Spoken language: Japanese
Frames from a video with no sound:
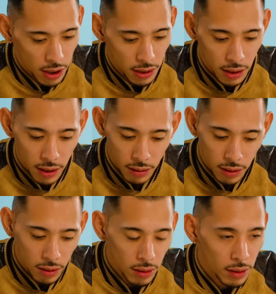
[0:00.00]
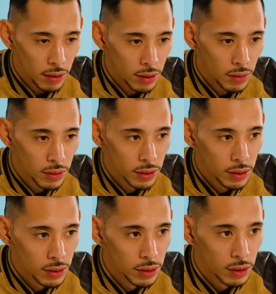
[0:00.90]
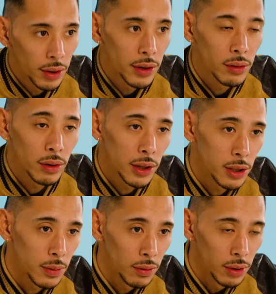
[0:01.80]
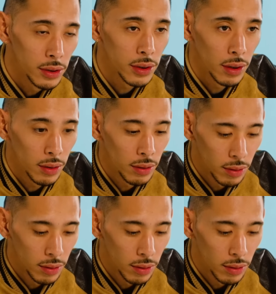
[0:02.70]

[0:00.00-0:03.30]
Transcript: キャンディータウンだと呂布とやることが一番多いですけど